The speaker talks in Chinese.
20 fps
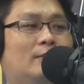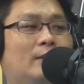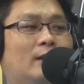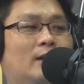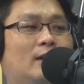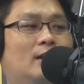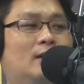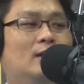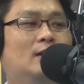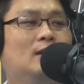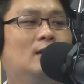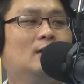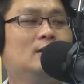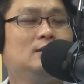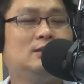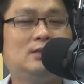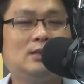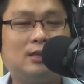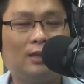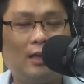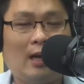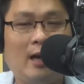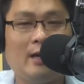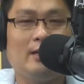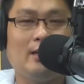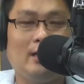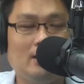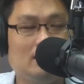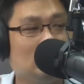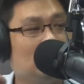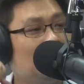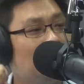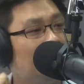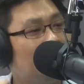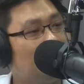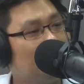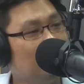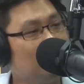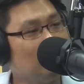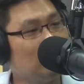是是，即届诶，即届嘛
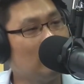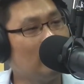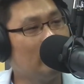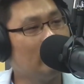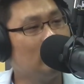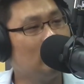未改。